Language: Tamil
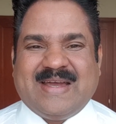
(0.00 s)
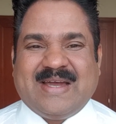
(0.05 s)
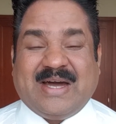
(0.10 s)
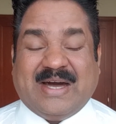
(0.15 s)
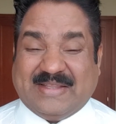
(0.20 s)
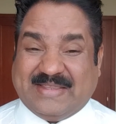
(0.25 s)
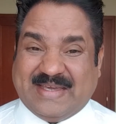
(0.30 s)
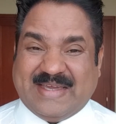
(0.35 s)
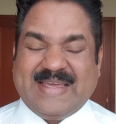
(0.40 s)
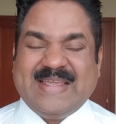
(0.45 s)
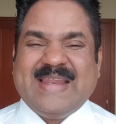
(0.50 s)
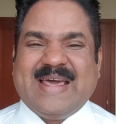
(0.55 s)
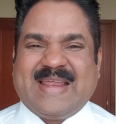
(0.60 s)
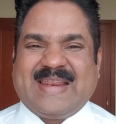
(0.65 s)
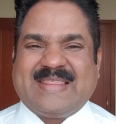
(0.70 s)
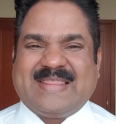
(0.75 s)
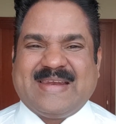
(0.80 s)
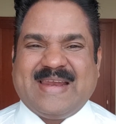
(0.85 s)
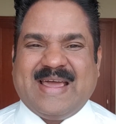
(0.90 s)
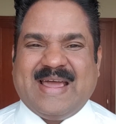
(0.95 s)
அதே
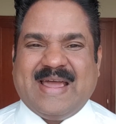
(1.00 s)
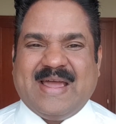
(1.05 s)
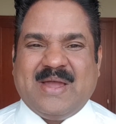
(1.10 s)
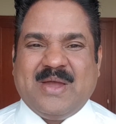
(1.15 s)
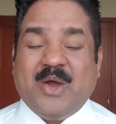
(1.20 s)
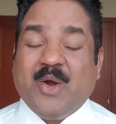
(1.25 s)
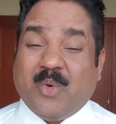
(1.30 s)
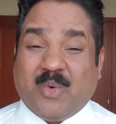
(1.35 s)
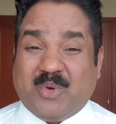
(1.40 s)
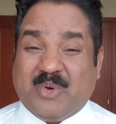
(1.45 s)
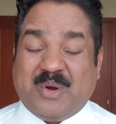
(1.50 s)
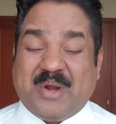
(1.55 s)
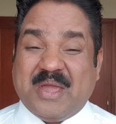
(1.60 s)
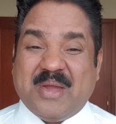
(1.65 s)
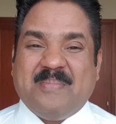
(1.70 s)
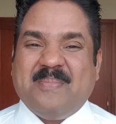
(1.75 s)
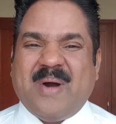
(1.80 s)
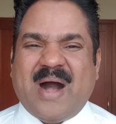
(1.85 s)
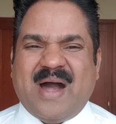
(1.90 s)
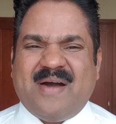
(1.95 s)
நேரத்தில் உன்னுடைய
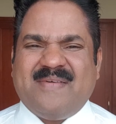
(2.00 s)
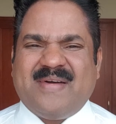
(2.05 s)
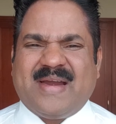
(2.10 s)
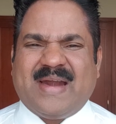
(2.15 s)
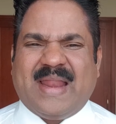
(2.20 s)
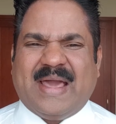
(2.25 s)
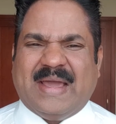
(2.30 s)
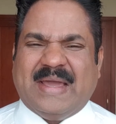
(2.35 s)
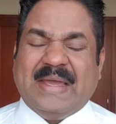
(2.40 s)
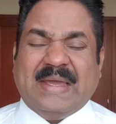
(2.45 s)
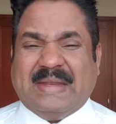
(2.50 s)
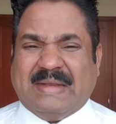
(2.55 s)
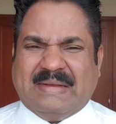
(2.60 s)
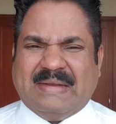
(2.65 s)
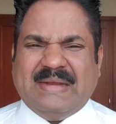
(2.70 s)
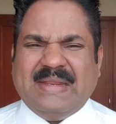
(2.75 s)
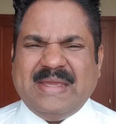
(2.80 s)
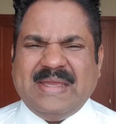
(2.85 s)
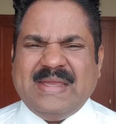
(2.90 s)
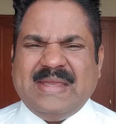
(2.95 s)
பாவங்களை
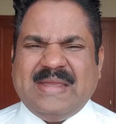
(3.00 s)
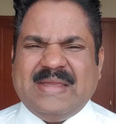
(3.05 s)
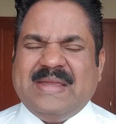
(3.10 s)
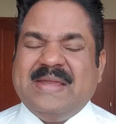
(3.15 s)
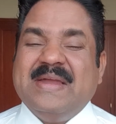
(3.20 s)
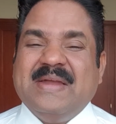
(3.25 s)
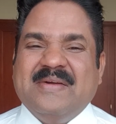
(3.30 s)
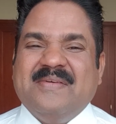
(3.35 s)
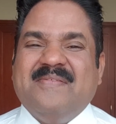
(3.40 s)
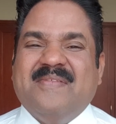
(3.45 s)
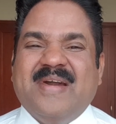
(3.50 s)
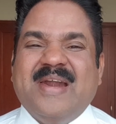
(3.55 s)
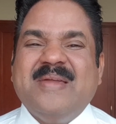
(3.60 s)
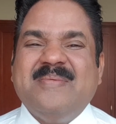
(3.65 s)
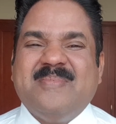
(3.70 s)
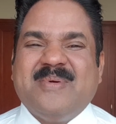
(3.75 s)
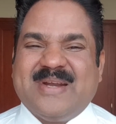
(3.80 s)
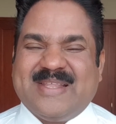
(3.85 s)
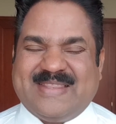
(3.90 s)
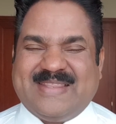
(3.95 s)
நீ
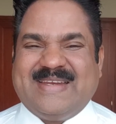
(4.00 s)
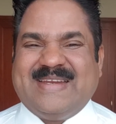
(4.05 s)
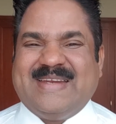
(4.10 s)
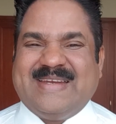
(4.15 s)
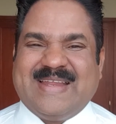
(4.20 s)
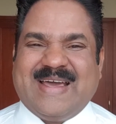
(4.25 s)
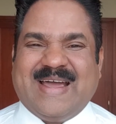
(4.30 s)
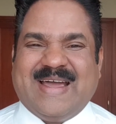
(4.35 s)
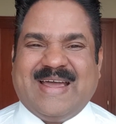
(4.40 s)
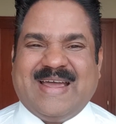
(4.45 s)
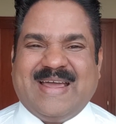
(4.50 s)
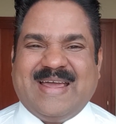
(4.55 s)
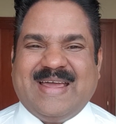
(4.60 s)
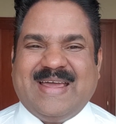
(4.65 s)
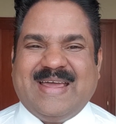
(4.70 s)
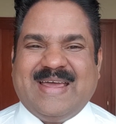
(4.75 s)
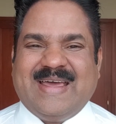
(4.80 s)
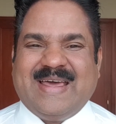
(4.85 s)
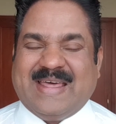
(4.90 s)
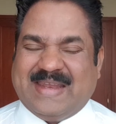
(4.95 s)
வெளிப்படுத்துறீன்னா
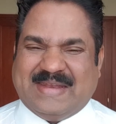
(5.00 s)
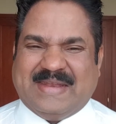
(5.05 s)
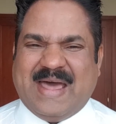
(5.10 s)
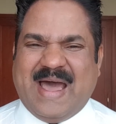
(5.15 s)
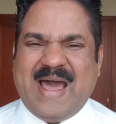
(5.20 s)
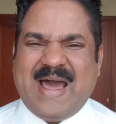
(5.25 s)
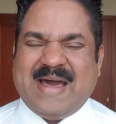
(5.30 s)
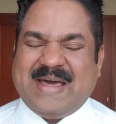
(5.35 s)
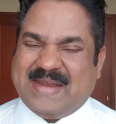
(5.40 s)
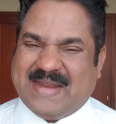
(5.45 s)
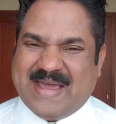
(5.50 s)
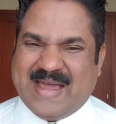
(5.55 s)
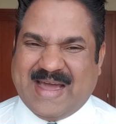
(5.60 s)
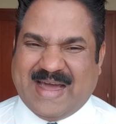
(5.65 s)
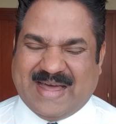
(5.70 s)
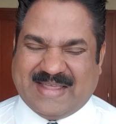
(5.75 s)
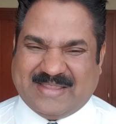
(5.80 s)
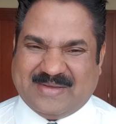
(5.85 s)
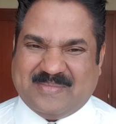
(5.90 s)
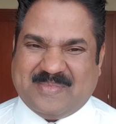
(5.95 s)
நான்
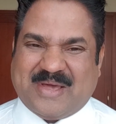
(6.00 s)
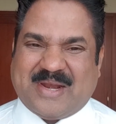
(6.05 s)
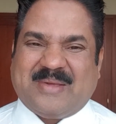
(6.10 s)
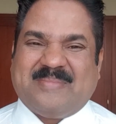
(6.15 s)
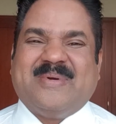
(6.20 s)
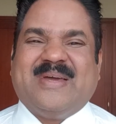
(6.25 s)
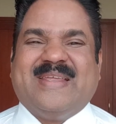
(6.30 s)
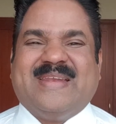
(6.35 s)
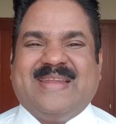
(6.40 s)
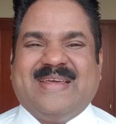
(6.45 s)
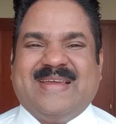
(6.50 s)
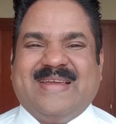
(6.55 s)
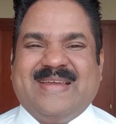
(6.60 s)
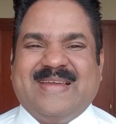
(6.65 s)
அதை மறைப்பேன்